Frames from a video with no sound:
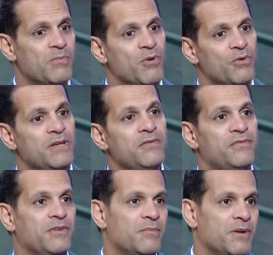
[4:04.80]
موجودين
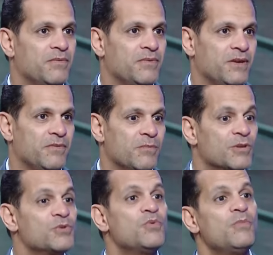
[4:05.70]
في في في
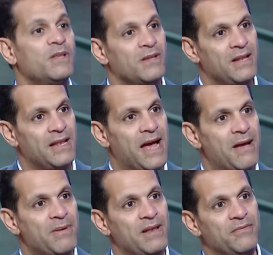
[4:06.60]
منظومه
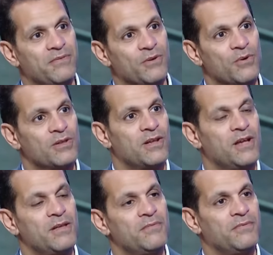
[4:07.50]
العمل في كره
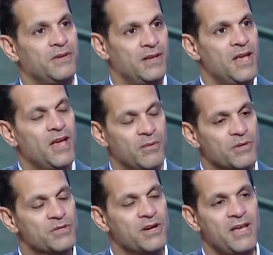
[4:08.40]
القدم في
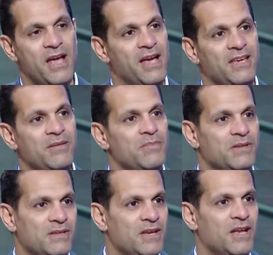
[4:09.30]
المصريه اكيد
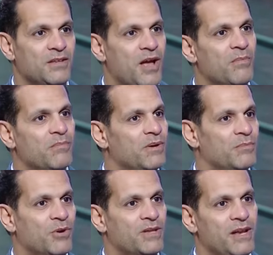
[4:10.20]
بتديها طعم
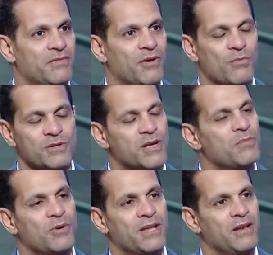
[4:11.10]
مختلف او مذاق
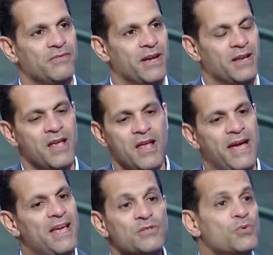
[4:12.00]
مختلف يعني آه.
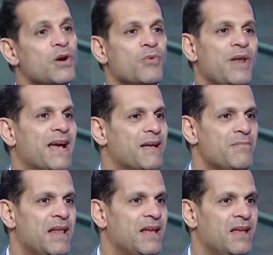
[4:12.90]
الحقيقه الصوره كلها
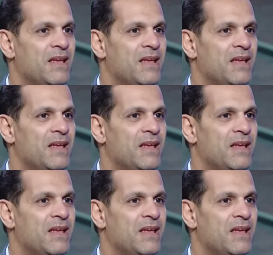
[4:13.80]
كامله